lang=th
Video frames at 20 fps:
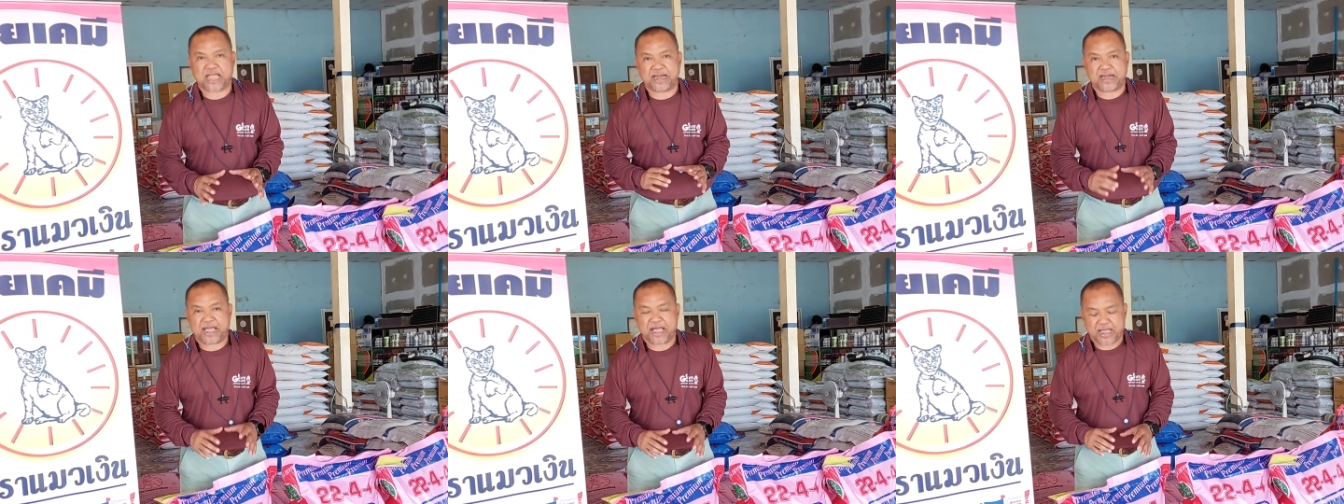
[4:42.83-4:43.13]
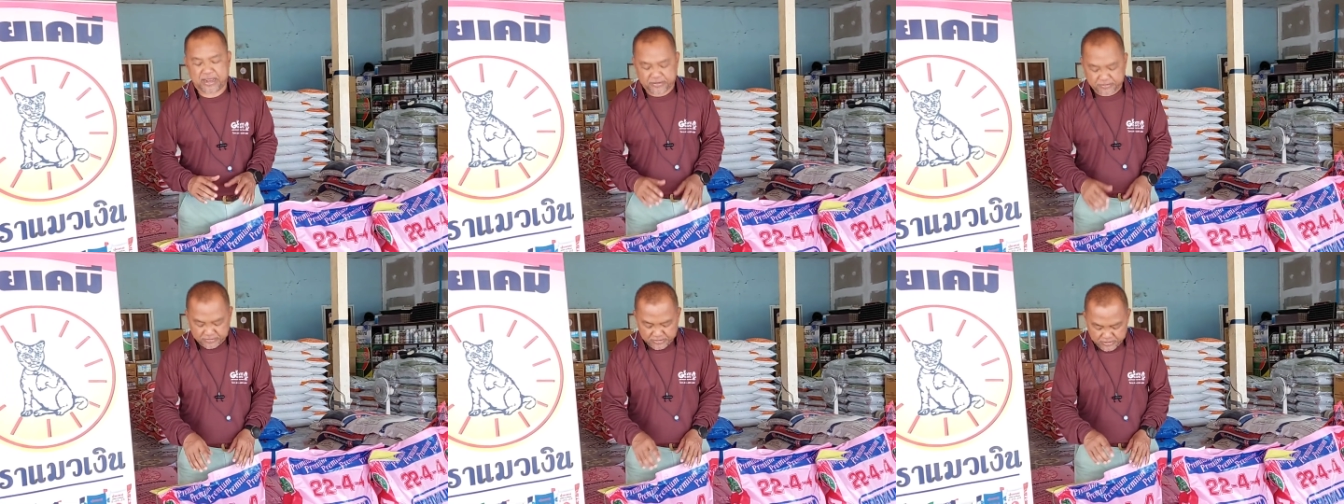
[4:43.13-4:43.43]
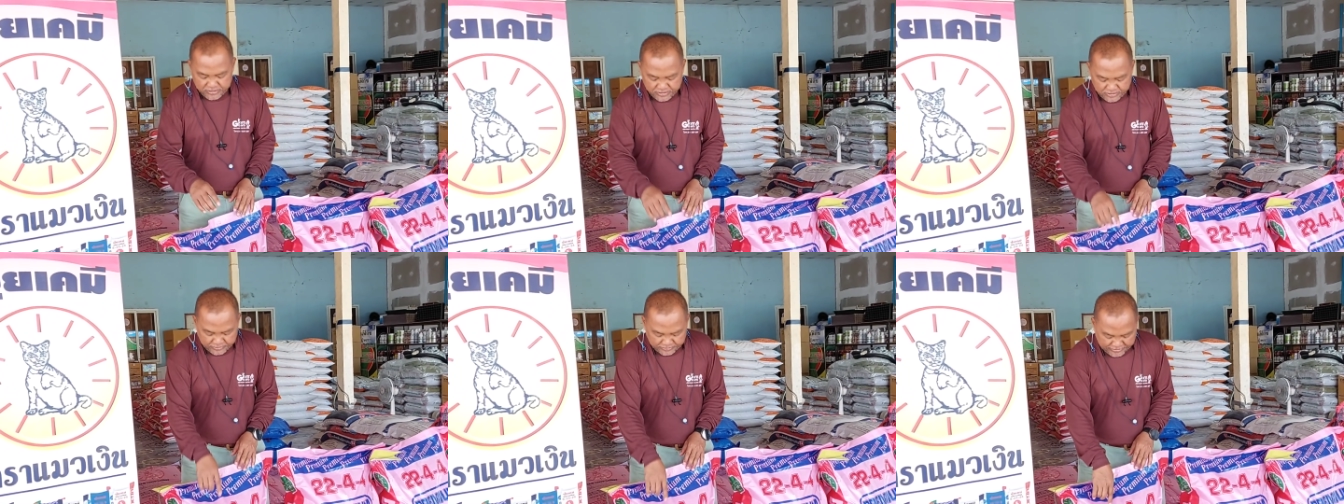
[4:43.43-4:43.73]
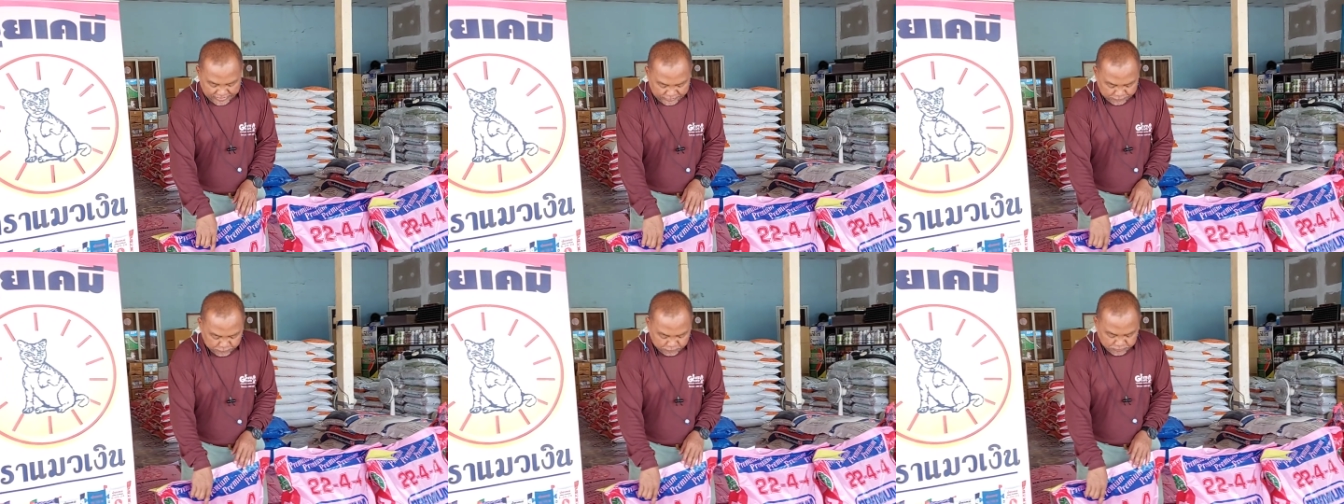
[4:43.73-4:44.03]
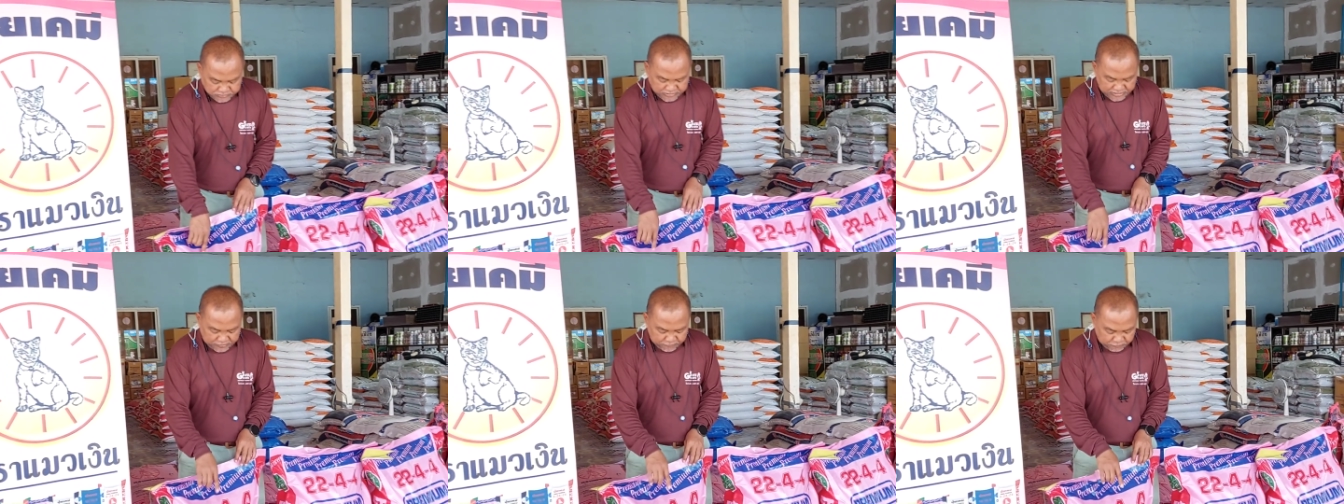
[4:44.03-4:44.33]
ธาตุอาหารไนโต
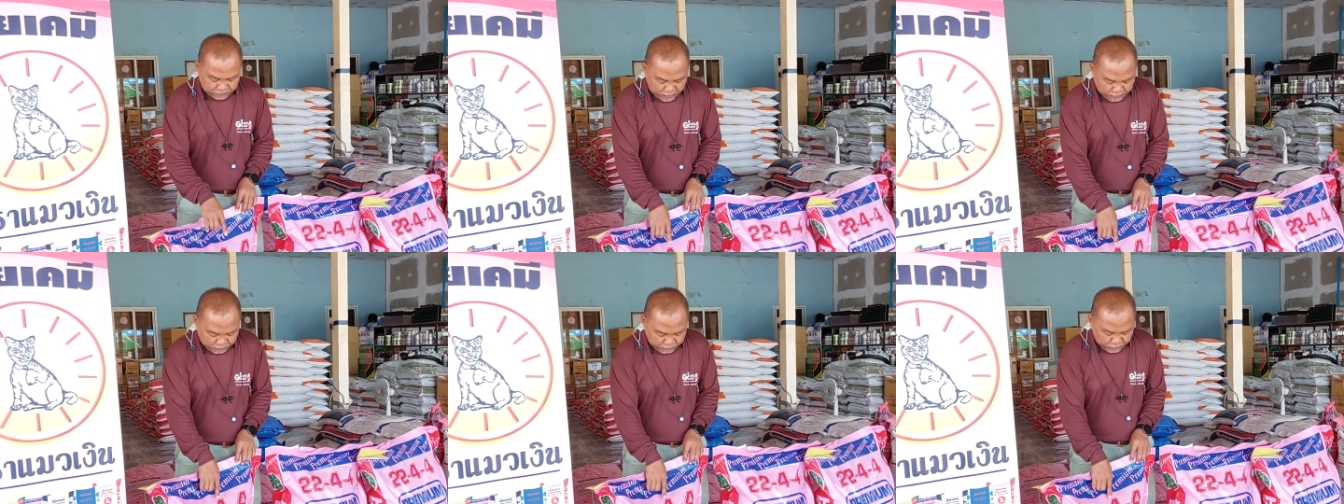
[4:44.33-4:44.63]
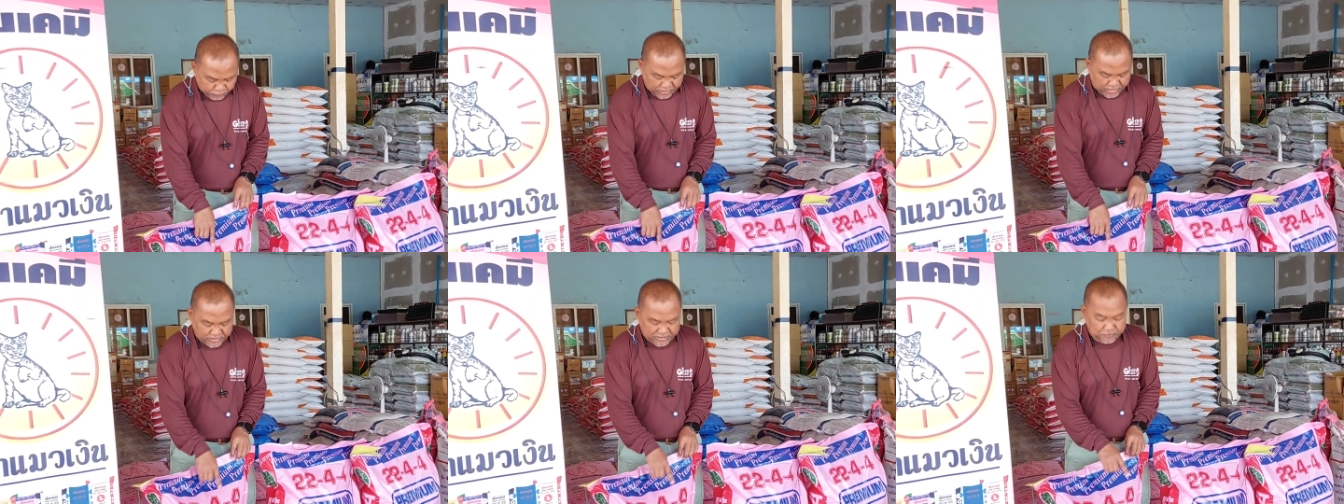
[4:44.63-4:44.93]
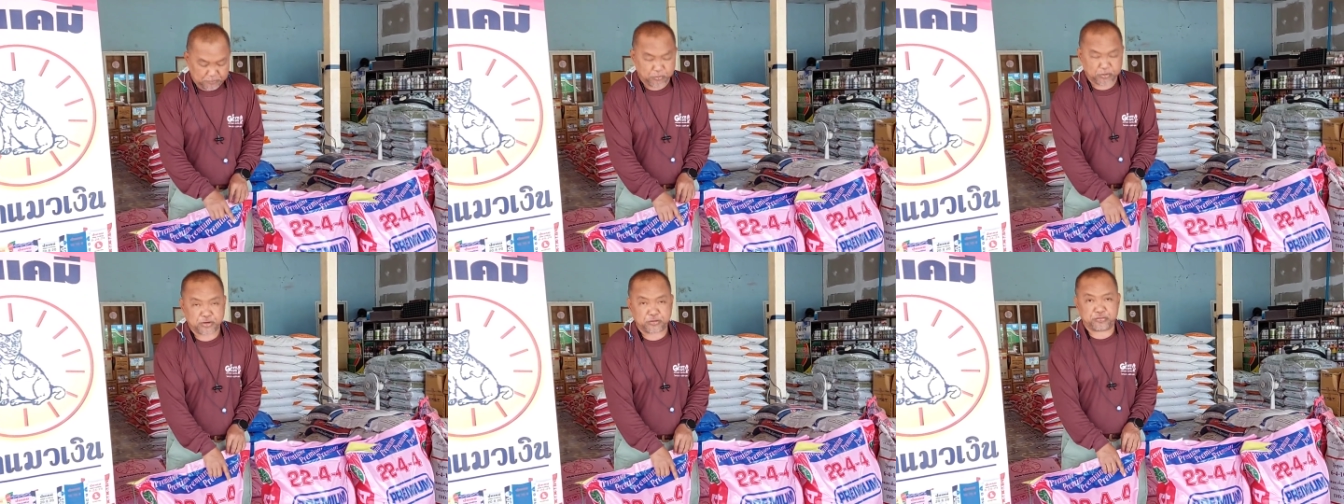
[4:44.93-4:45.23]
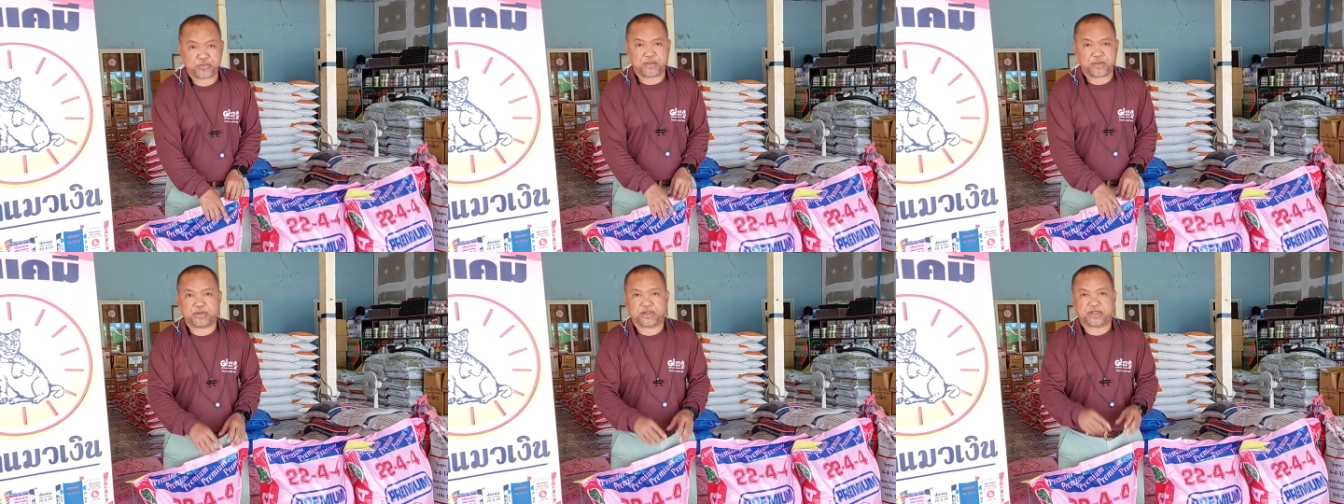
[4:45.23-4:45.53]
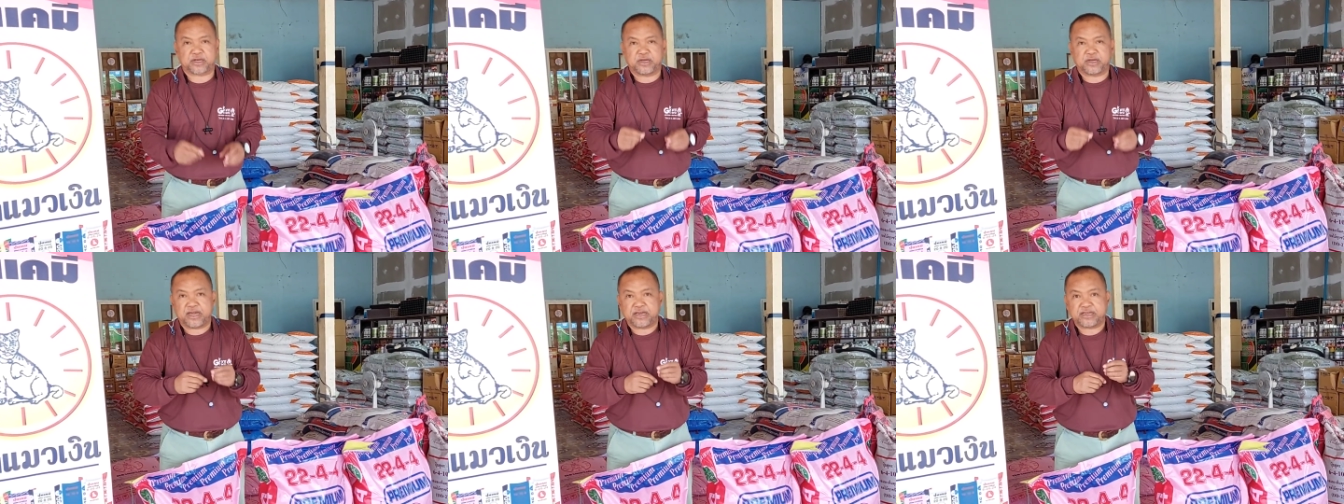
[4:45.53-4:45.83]
รเจนฟอสฟอรัสและโพแทสเซียม
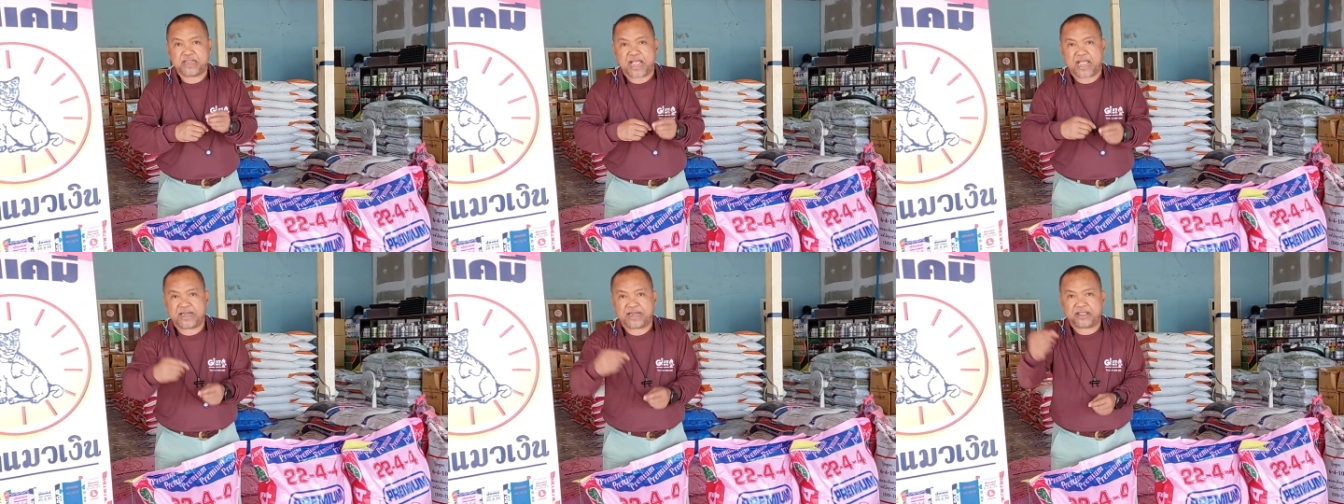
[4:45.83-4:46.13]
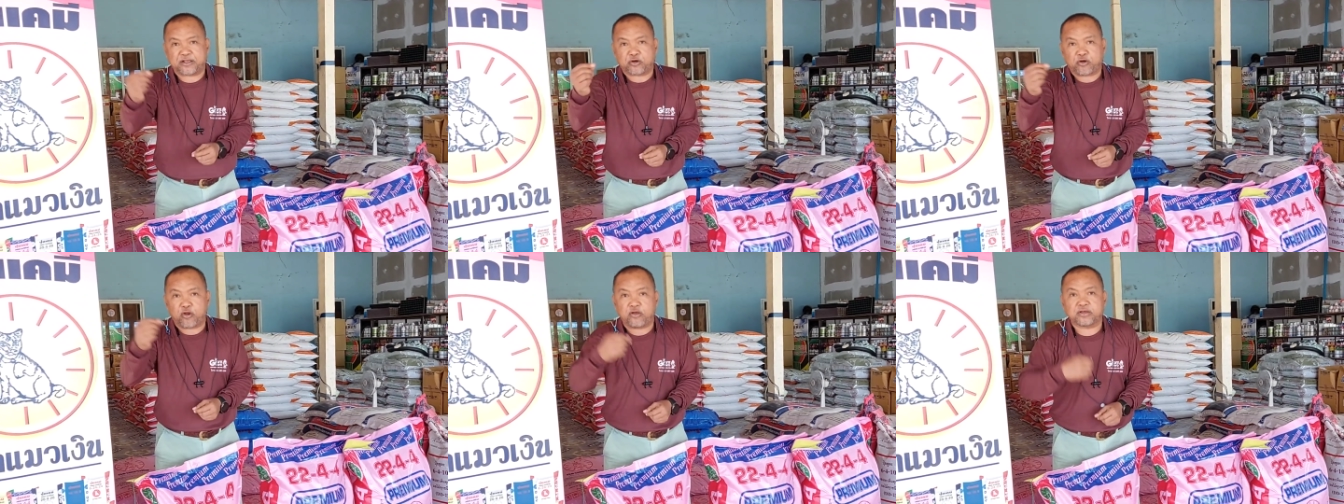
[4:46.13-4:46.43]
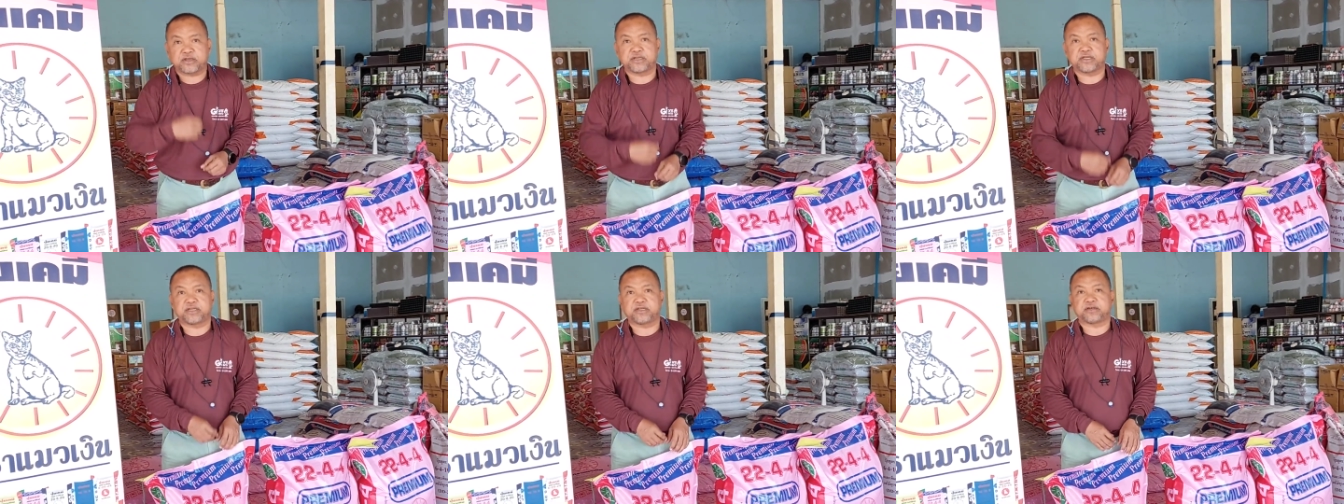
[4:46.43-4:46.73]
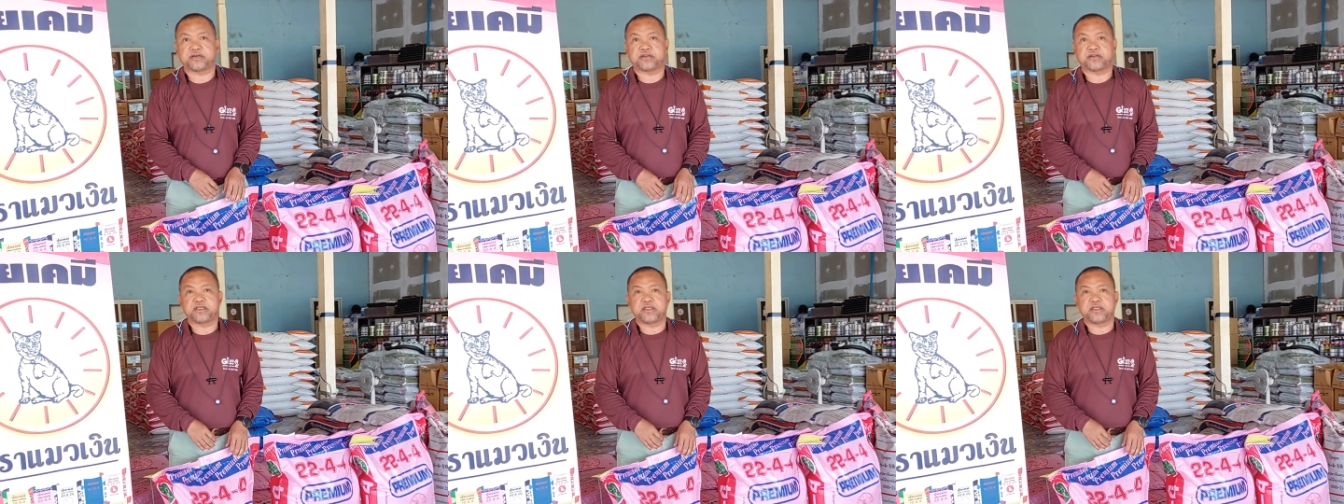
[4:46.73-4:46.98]
เคลื่อนย้ายได้คล่องขึ้น